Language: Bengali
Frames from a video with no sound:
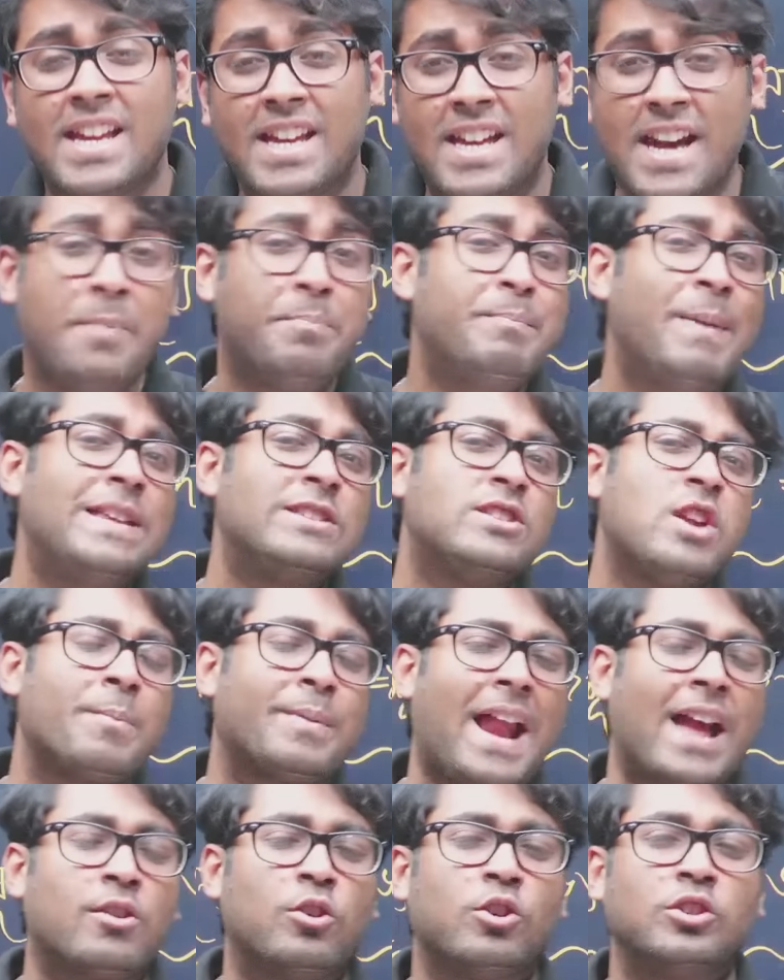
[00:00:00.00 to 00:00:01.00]
গভর্নমেন্ট জব
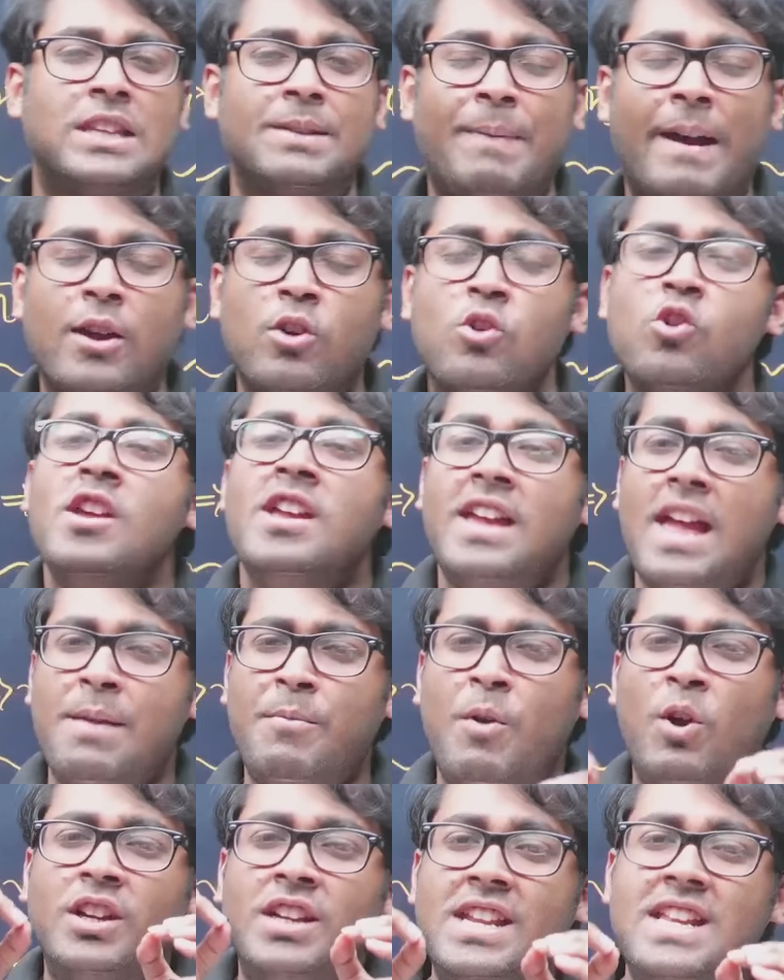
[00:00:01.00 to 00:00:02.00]
ক্র্যাক করতে পারো
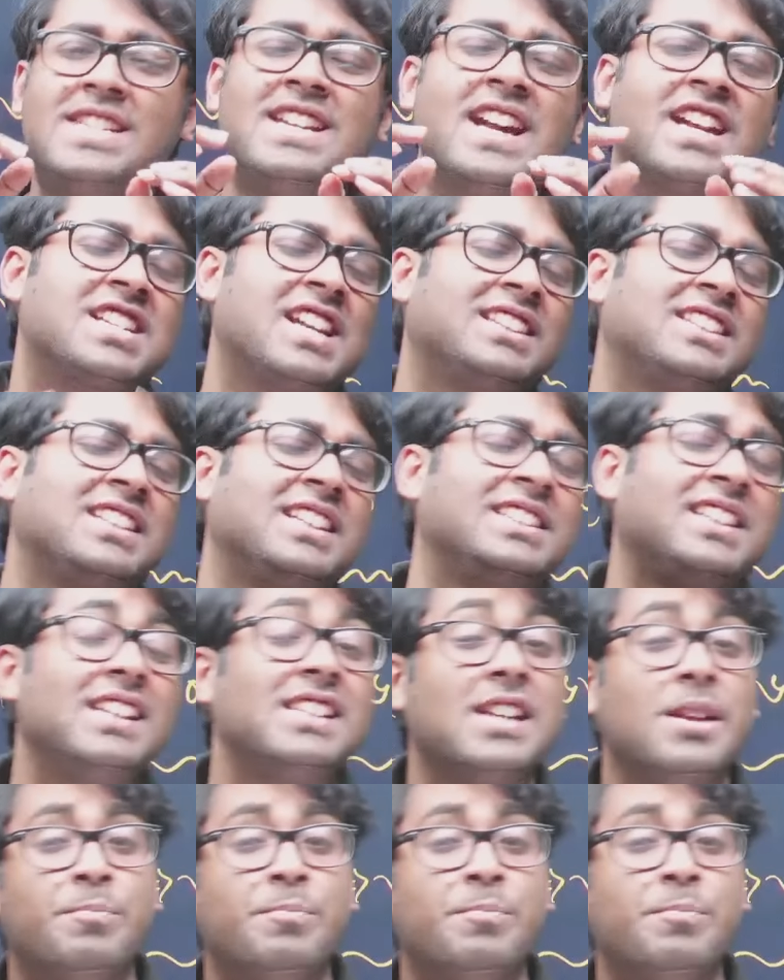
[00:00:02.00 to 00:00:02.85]
এবং নিজের সাথে সাথে নিজের